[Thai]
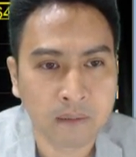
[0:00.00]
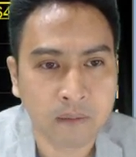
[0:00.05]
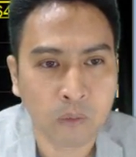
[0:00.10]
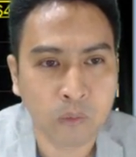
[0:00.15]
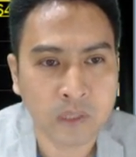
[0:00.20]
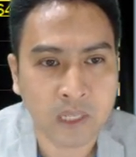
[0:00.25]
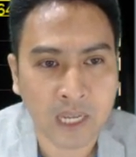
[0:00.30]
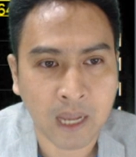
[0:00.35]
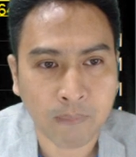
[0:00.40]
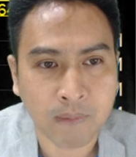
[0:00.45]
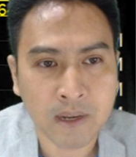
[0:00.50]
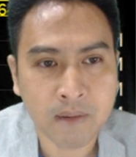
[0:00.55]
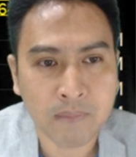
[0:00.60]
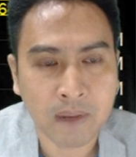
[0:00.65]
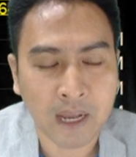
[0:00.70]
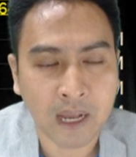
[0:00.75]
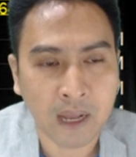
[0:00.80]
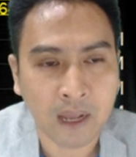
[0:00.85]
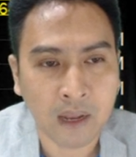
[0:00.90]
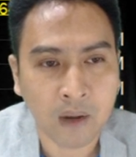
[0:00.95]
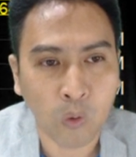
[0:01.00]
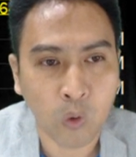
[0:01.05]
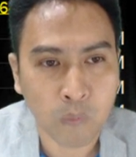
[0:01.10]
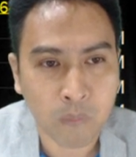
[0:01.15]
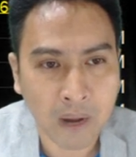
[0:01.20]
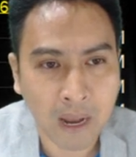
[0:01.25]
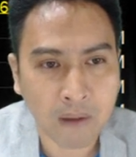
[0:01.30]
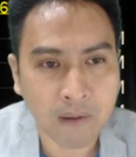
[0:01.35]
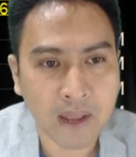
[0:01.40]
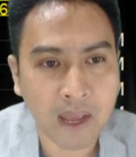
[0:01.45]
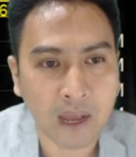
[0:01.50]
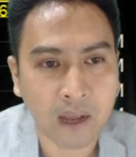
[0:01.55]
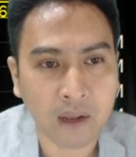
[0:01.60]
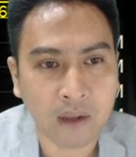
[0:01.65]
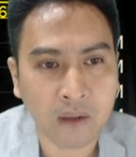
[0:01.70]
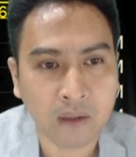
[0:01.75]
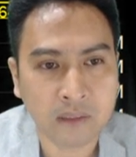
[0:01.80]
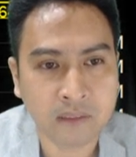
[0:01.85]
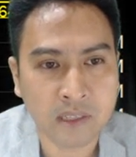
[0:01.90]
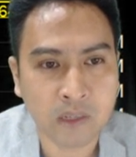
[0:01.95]
คุณจะกลับขึ้นมาหลุดมาแล้วเนี่ย
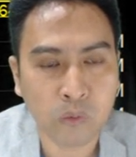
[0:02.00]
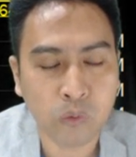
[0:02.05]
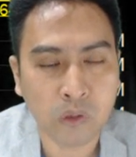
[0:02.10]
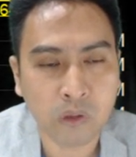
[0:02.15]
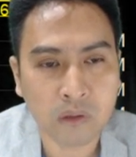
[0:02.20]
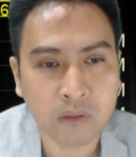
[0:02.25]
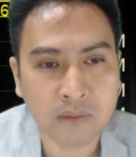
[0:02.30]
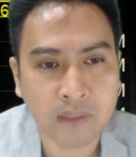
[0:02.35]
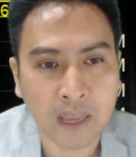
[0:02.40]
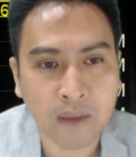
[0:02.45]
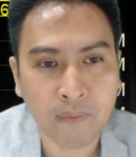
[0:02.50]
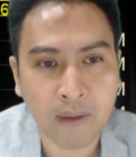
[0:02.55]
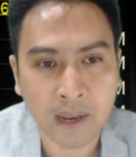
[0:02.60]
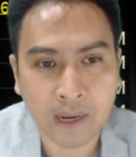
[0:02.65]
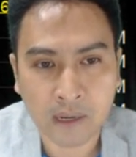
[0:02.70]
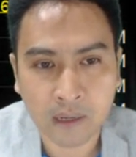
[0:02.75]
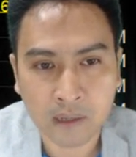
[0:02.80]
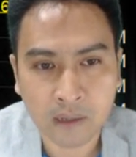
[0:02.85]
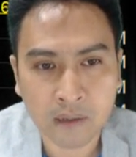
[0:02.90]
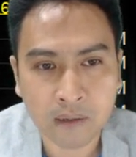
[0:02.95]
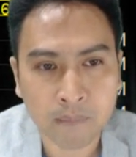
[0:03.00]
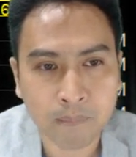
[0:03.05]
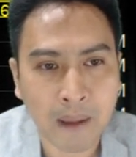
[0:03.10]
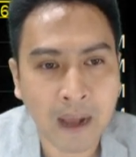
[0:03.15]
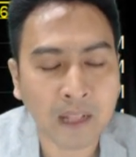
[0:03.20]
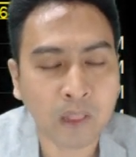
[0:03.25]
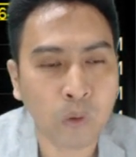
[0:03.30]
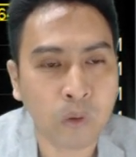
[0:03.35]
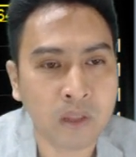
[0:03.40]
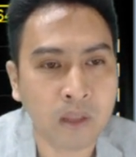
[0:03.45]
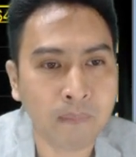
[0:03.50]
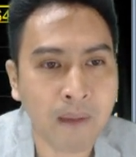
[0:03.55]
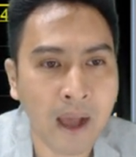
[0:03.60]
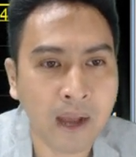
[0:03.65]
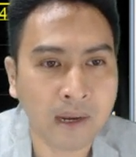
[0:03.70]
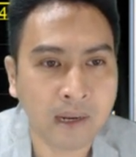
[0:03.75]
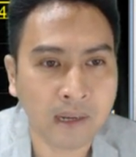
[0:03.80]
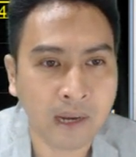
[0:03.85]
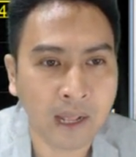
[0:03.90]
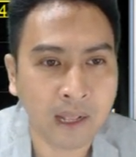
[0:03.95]
จริงๆคุณต้องไซด์เวย์หรือพักตัวสักพัก
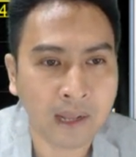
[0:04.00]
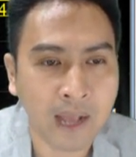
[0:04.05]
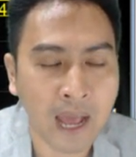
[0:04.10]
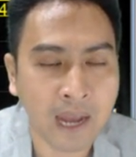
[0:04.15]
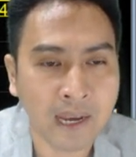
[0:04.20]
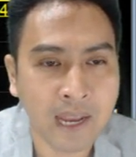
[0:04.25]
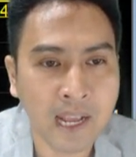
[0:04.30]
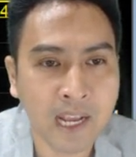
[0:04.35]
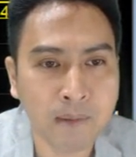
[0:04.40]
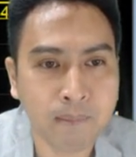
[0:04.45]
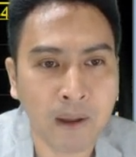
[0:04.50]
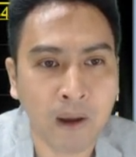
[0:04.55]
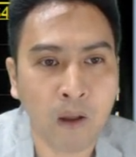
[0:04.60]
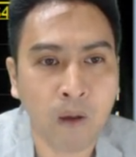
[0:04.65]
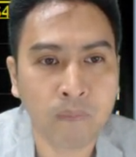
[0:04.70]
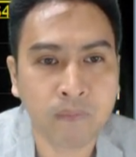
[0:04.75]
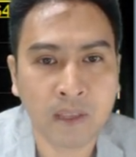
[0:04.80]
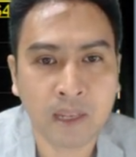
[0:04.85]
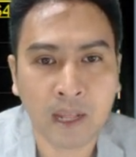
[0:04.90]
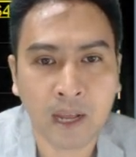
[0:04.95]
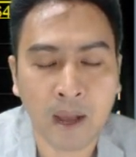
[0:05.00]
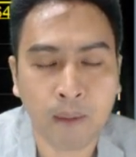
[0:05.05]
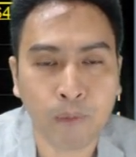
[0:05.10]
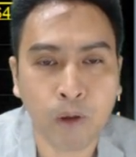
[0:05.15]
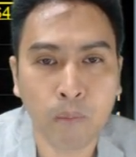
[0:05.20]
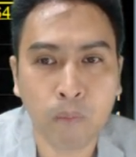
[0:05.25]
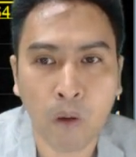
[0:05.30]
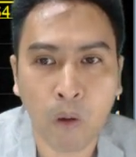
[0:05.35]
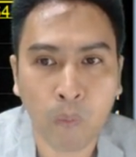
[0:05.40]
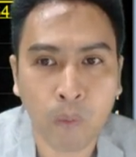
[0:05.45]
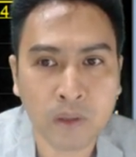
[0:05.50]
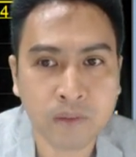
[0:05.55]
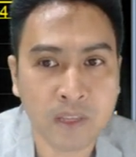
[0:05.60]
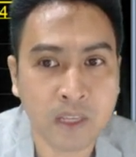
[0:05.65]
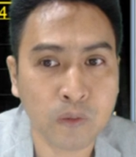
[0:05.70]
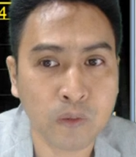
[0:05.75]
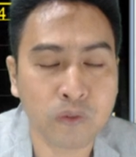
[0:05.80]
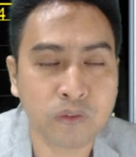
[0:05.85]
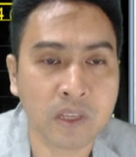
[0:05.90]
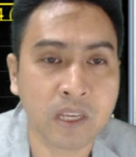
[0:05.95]
หนึ่งนะการเด้งขึ้นมารอบนี้นะครับก็มองว่า
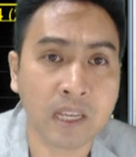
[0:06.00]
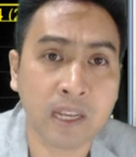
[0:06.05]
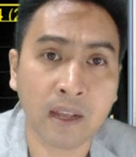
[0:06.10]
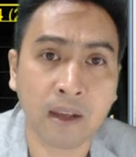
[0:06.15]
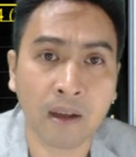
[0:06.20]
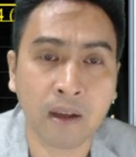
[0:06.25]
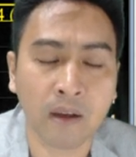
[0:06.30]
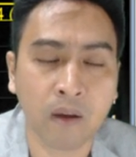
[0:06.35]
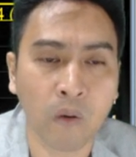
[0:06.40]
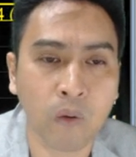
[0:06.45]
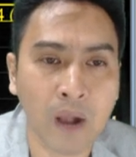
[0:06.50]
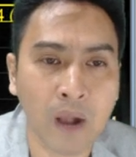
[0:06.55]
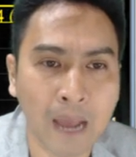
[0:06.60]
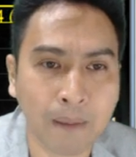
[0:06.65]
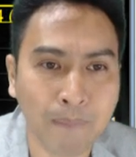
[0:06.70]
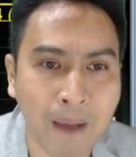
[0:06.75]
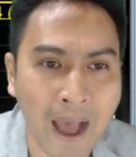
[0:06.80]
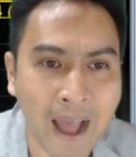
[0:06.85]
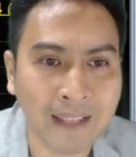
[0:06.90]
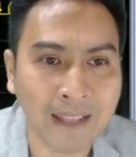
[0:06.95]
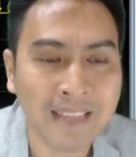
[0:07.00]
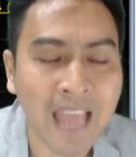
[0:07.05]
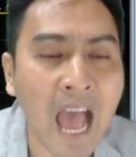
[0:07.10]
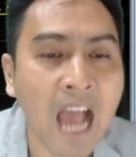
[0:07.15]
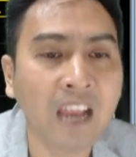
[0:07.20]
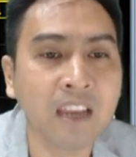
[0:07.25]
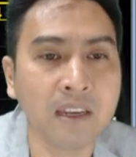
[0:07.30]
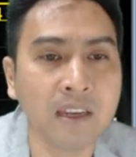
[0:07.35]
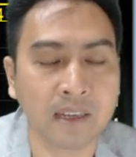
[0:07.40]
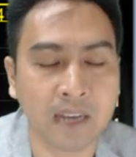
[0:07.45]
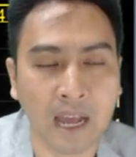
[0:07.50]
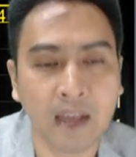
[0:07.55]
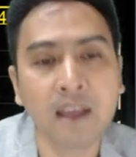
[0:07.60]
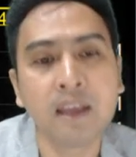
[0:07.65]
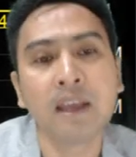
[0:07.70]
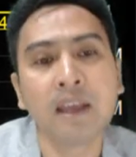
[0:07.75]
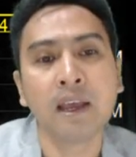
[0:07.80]
4.4 เนี่ยโอกาสผ่านยากนิดหนึ่งนะ